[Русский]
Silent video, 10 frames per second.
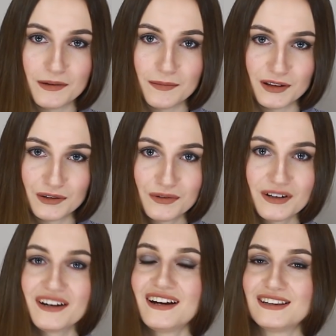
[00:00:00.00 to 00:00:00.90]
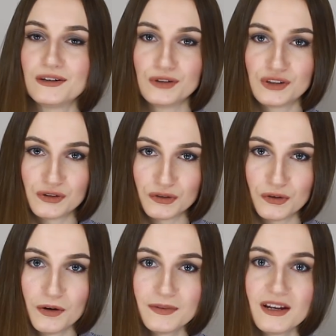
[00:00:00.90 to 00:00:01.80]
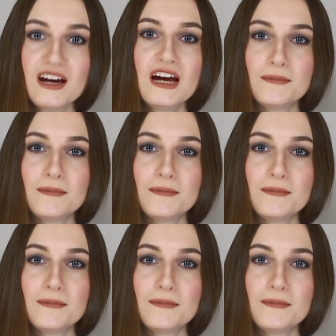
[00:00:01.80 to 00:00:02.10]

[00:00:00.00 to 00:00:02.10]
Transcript: или подругой, это очень удобно,